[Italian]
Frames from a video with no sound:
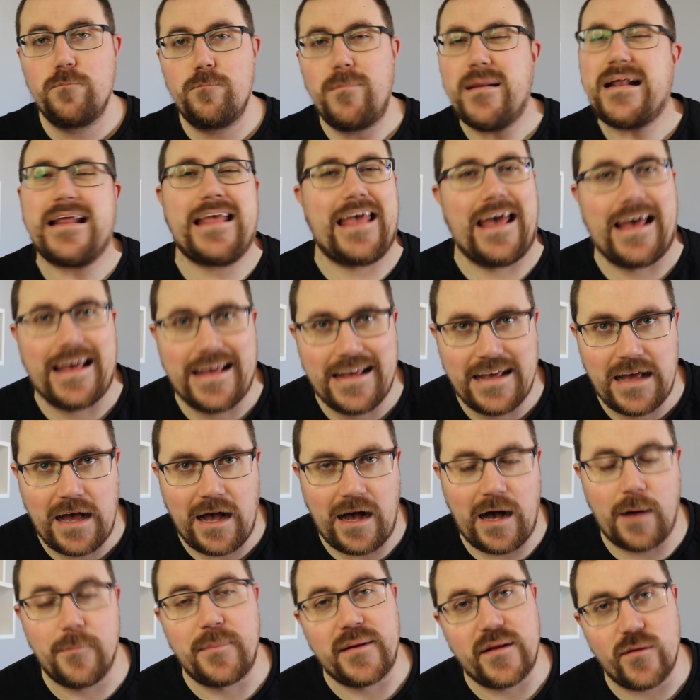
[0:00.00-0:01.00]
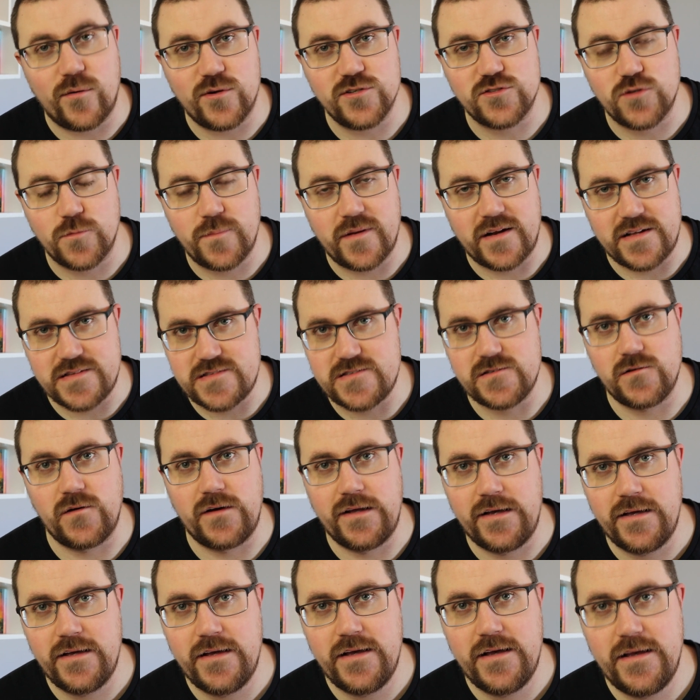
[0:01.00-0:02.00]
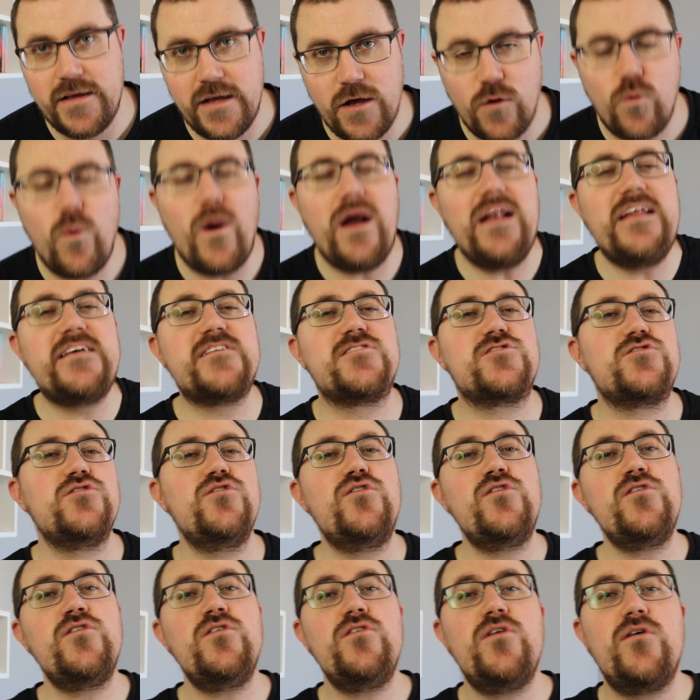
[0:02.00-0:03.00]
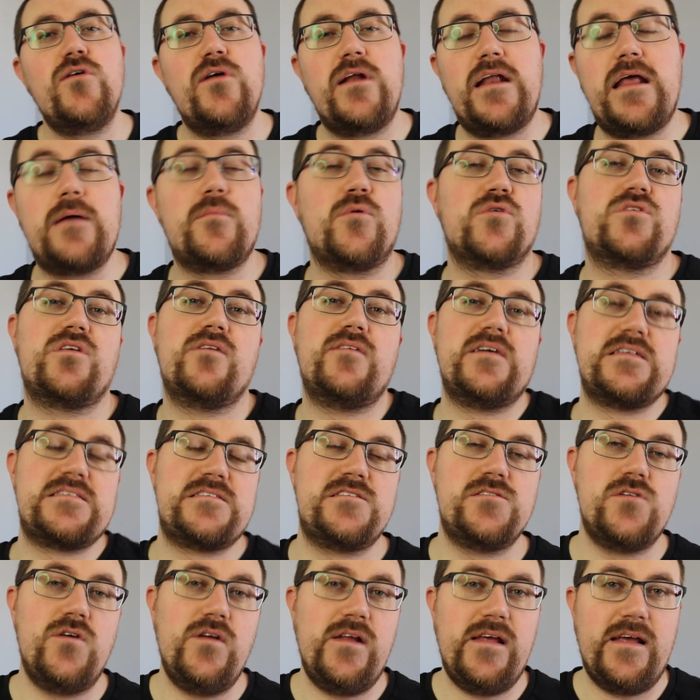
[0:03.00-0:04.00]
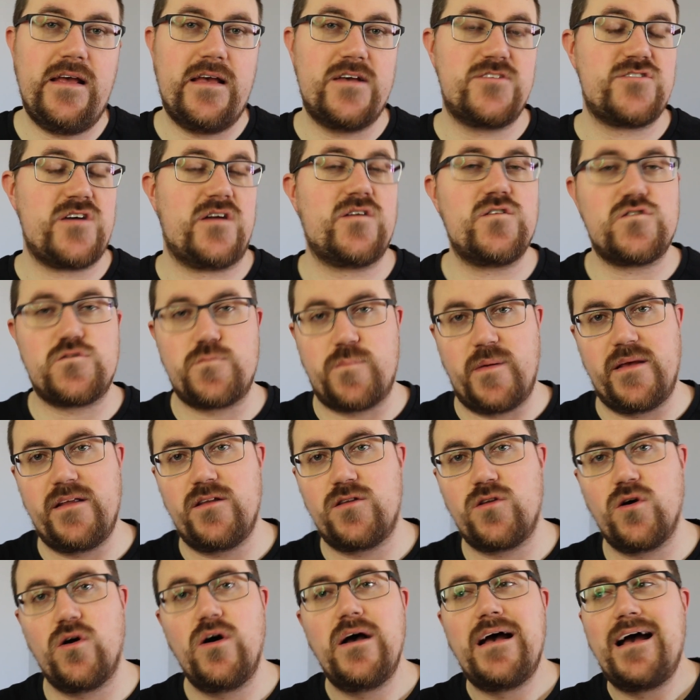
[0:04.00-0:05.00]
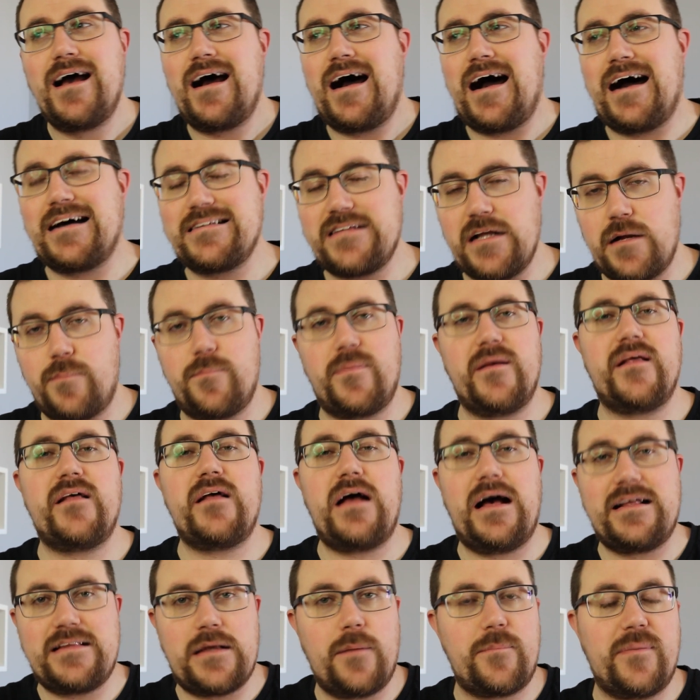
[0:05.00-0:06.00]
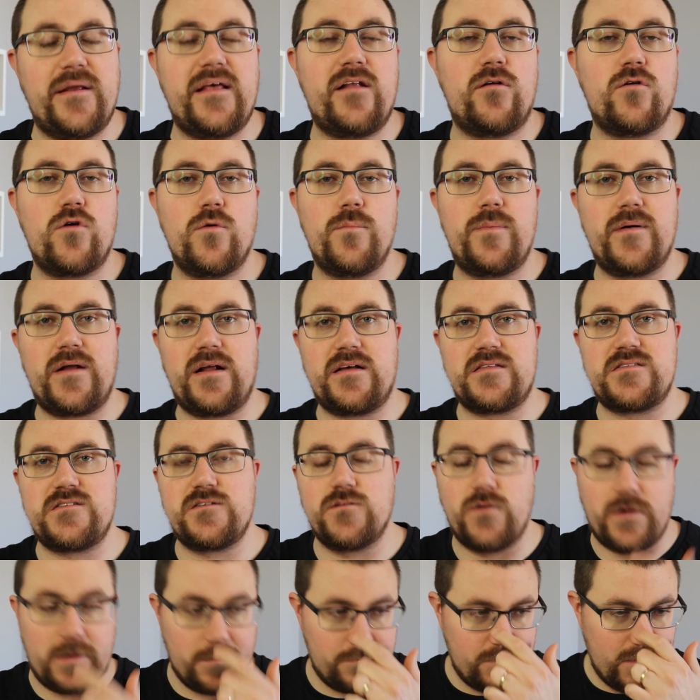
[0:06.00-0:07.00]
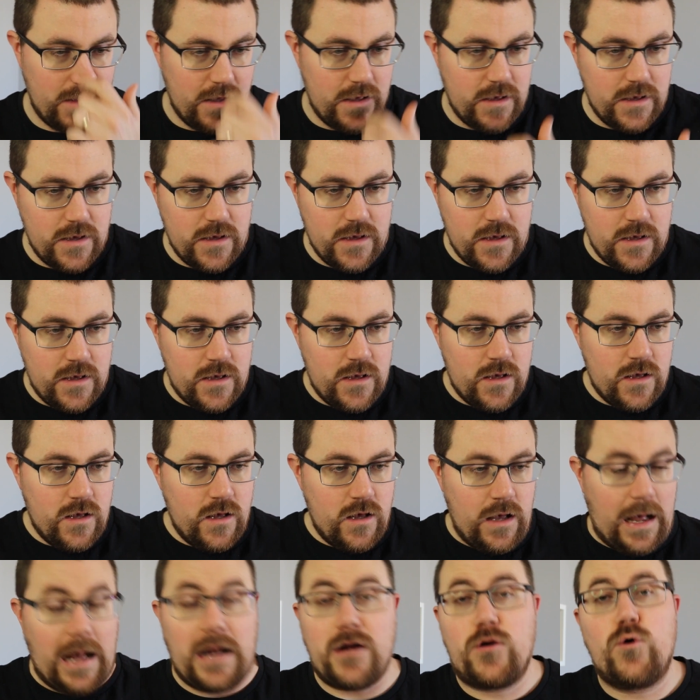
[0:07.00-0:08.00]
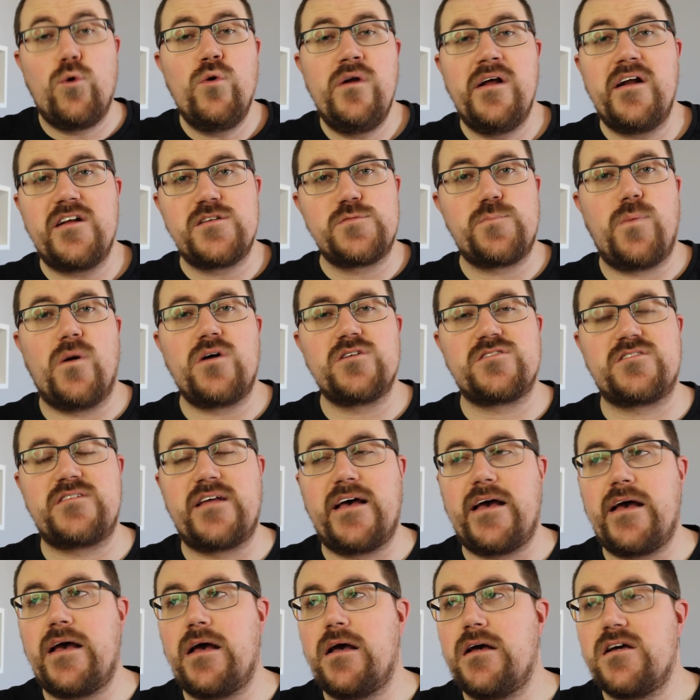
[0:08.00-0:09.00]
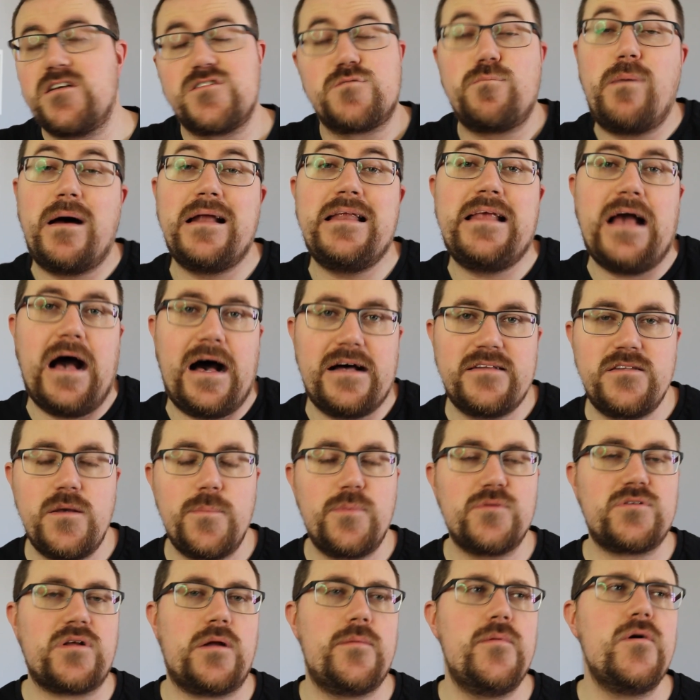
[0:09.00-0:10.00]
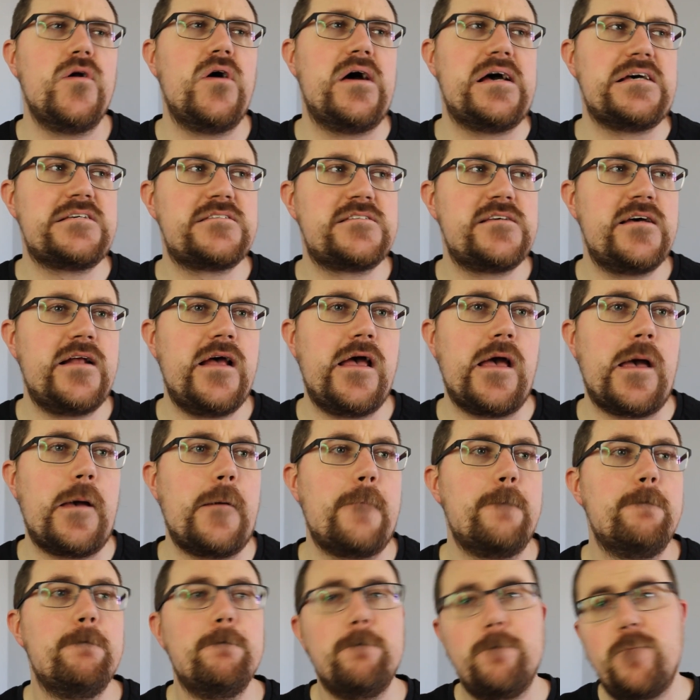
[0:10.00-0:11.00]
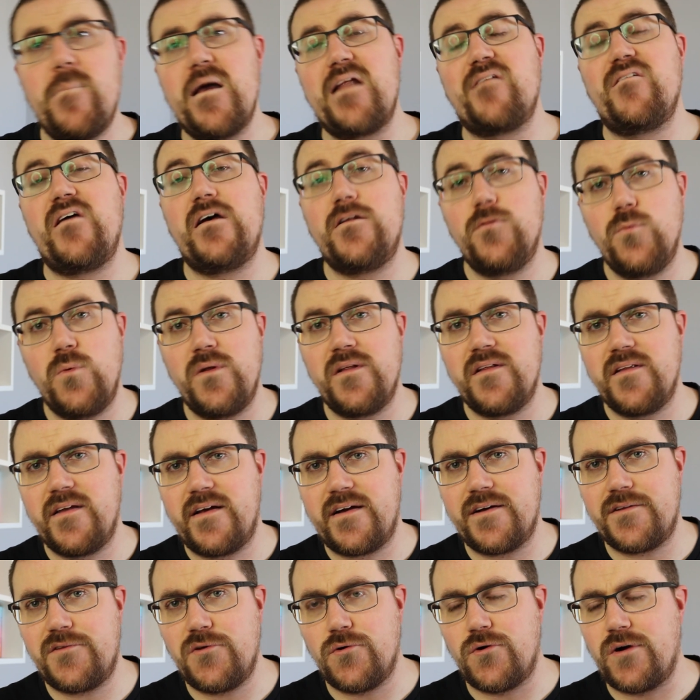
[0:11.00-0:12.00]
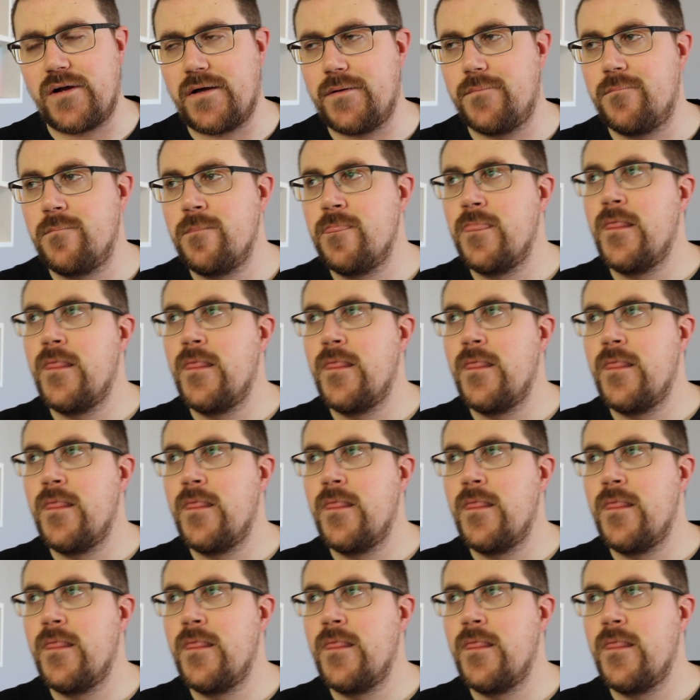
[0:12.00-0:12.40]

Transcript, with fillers: Perché aprire questa operazione? Quali sono le motivazioni che ci hanno spinto ad, apri ad aprire un'operazione? Alcune risposte sbagliate potrebbero essere per via di un indicatore,